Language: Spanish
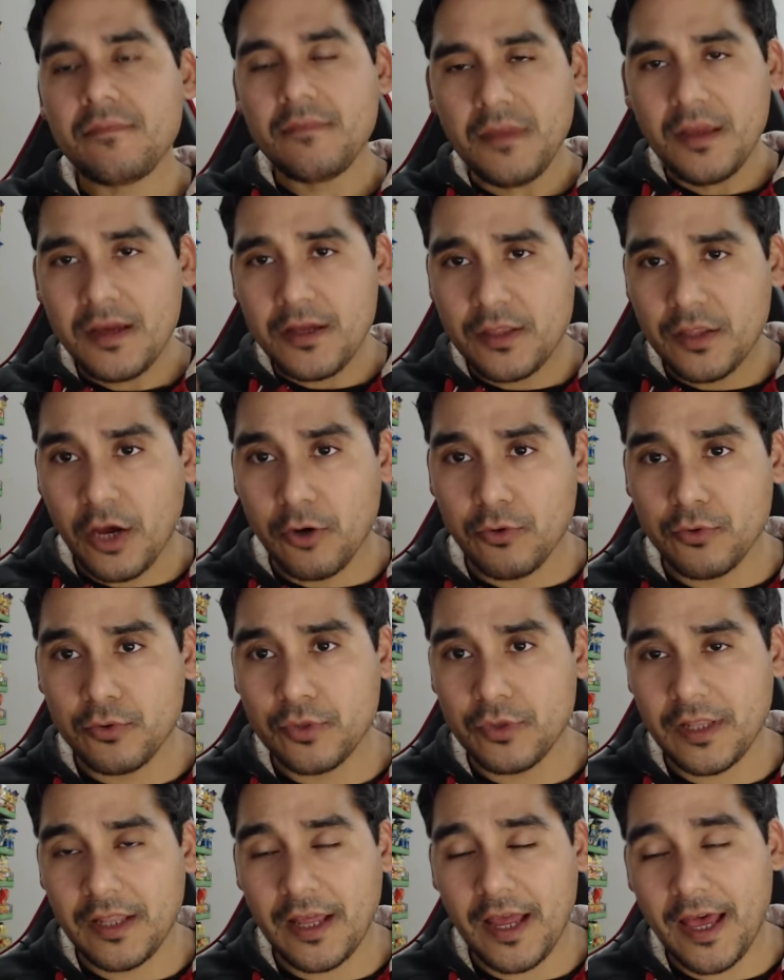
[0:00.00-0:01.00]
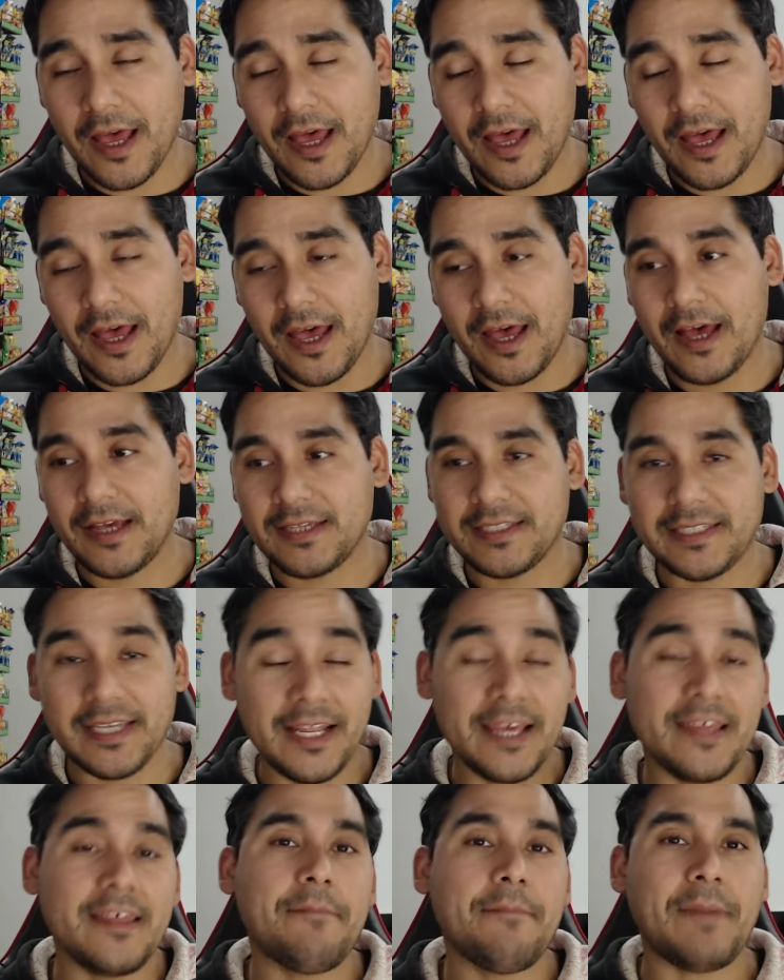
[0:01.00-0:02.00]
da una
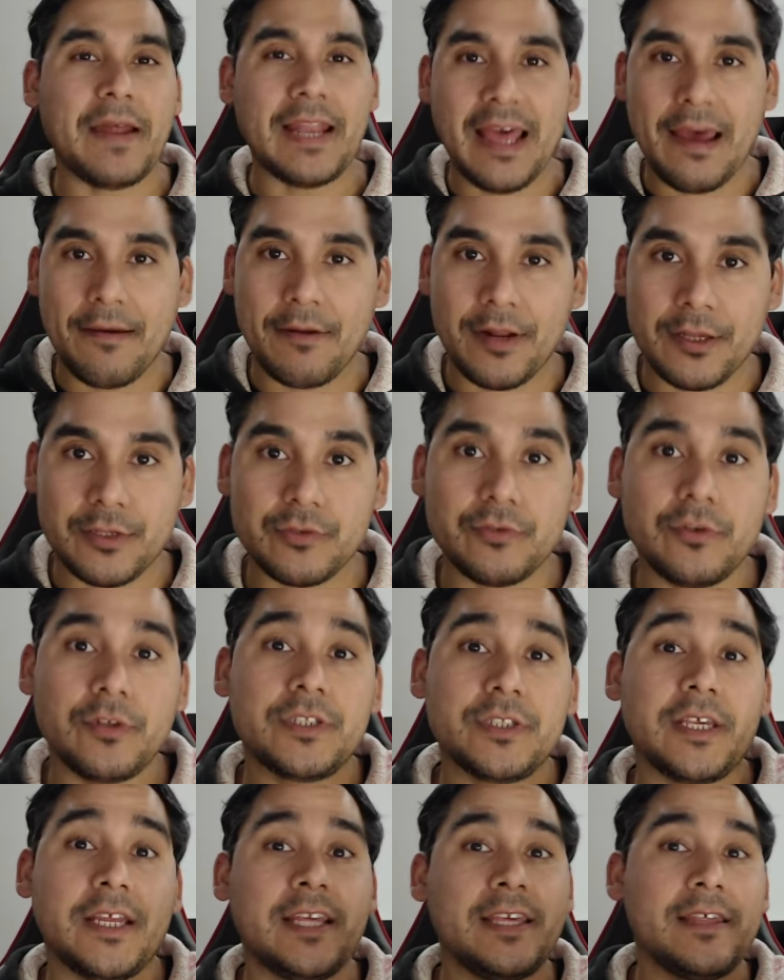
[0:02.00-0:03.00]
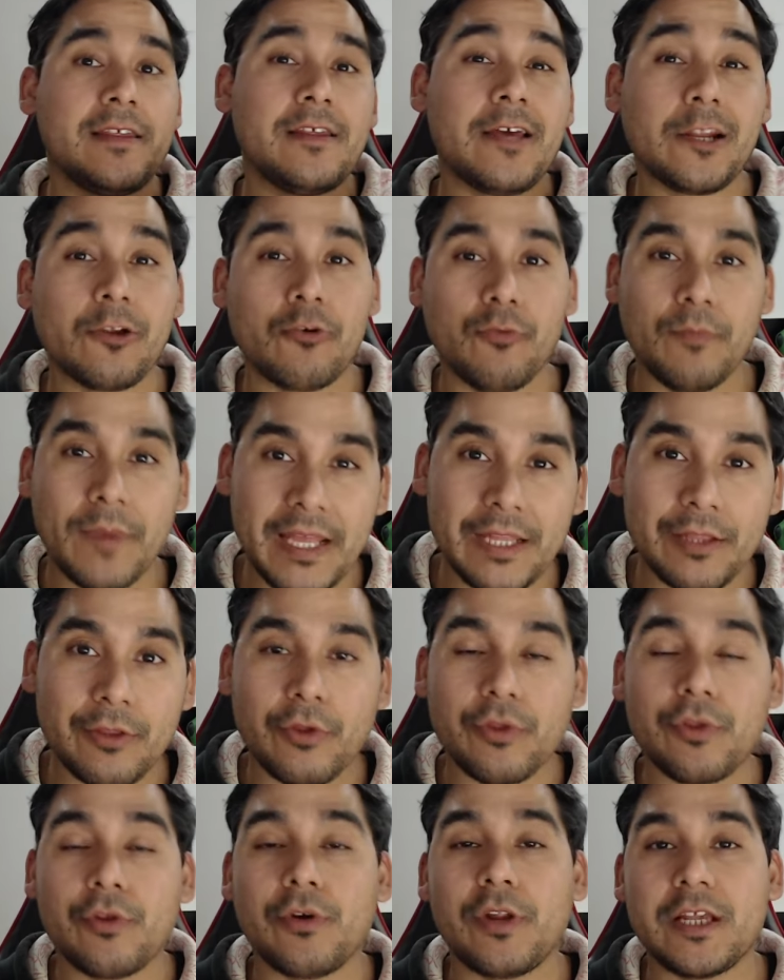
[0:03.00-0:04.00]
serie de palabras, una serie de
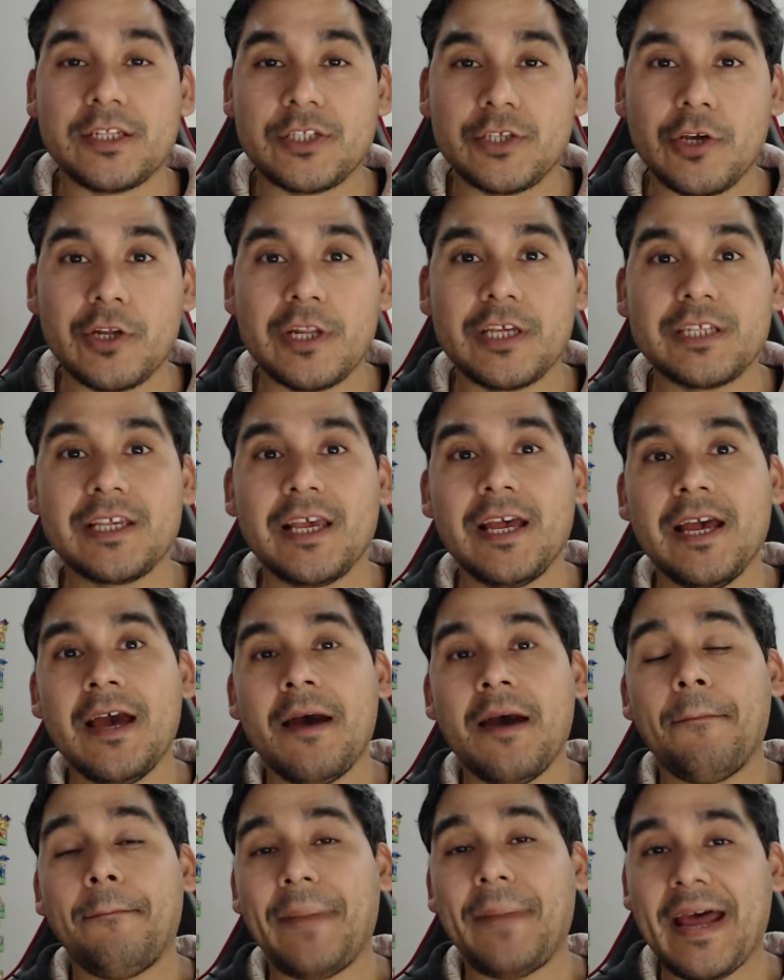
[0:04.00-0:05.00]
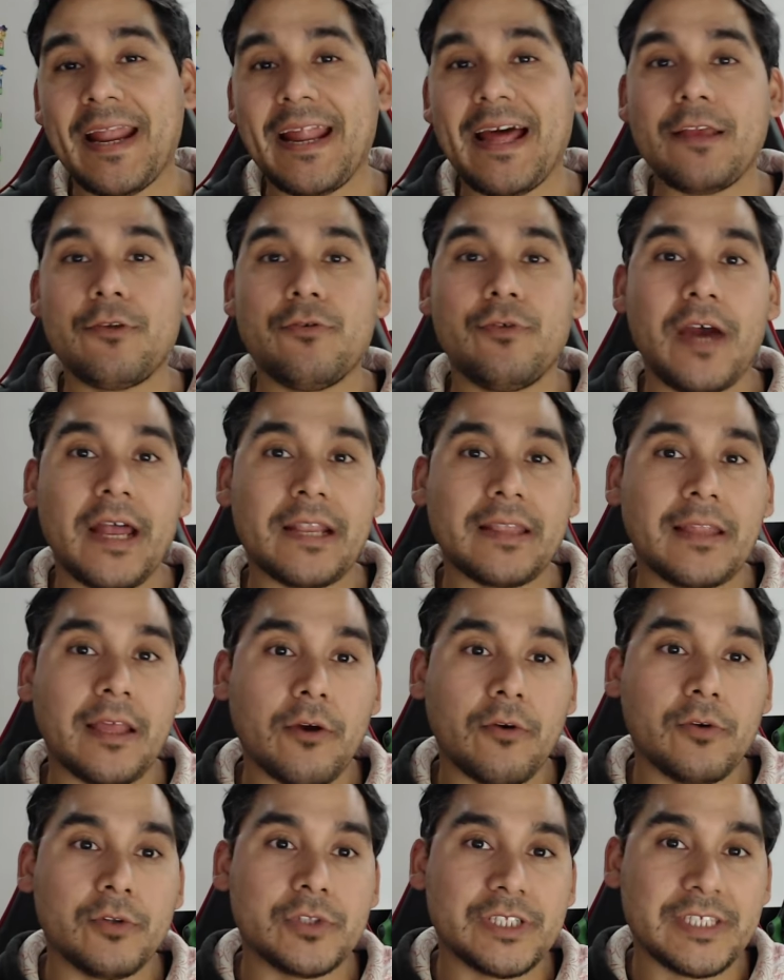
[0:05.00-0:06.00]
argumentos, de oraciones para ayudarte
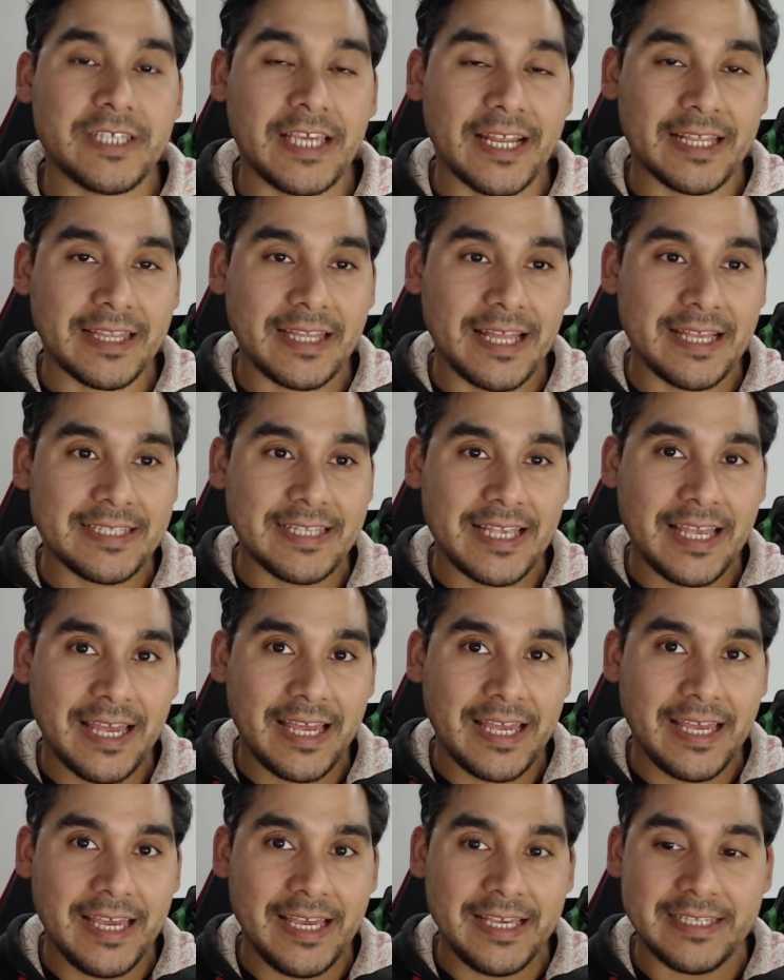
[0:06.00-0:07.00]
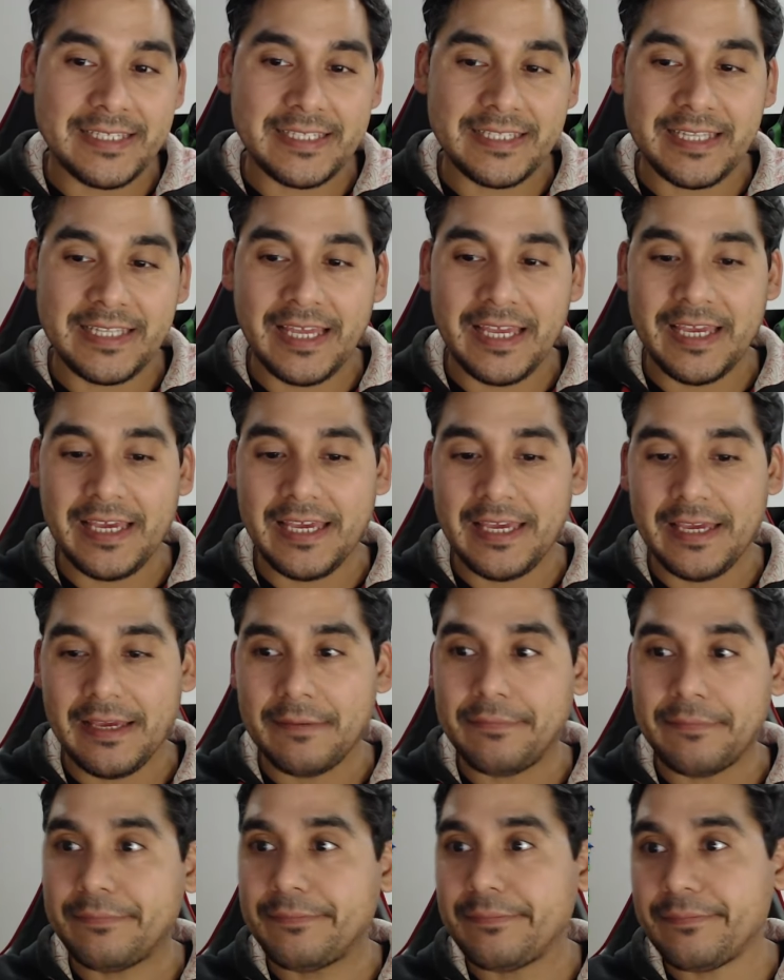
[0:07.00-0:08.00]
con ciertas,
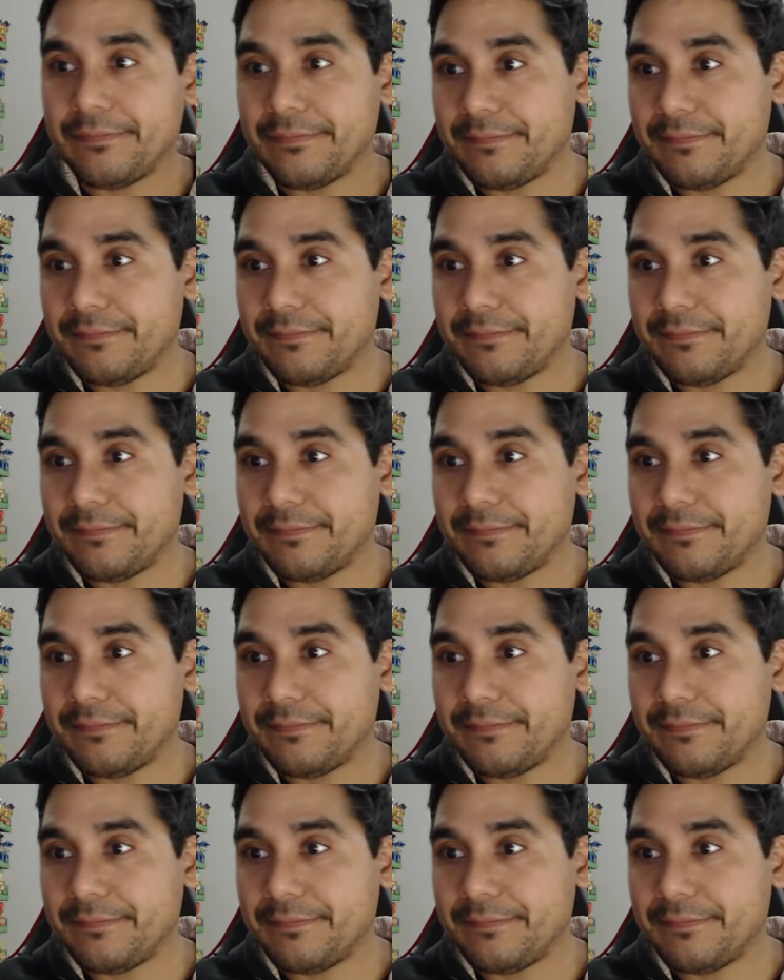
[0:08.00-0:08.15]
este,